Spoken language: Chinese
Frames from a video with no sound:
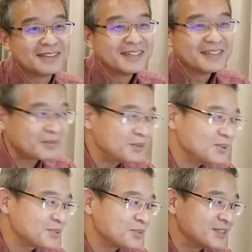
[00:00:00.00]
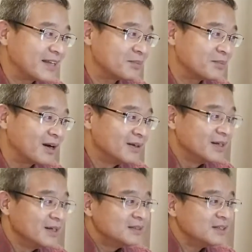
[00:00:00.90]
这不就这么简单吗？
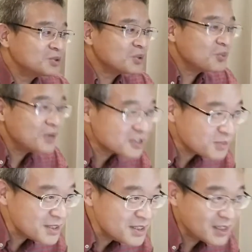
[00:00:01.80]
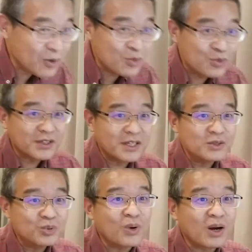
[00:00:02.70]
那你说为什么以前股份给
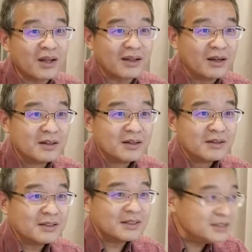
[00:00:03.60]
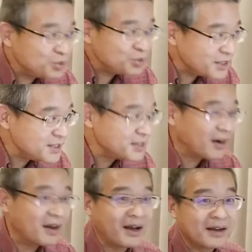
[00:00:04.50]
多了呢？那你缺心眼
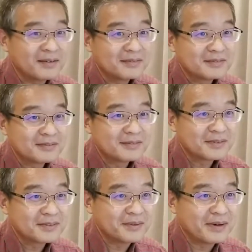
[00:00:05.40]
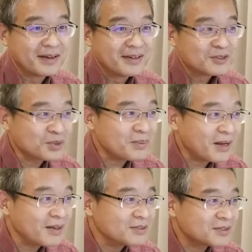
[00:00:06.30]
儿，对吧？说白
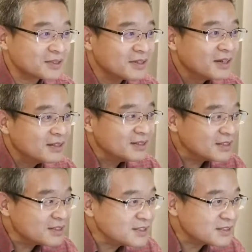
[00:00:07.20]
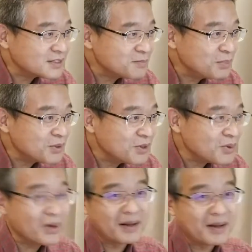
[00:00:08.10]
了就是你的认知不够啊。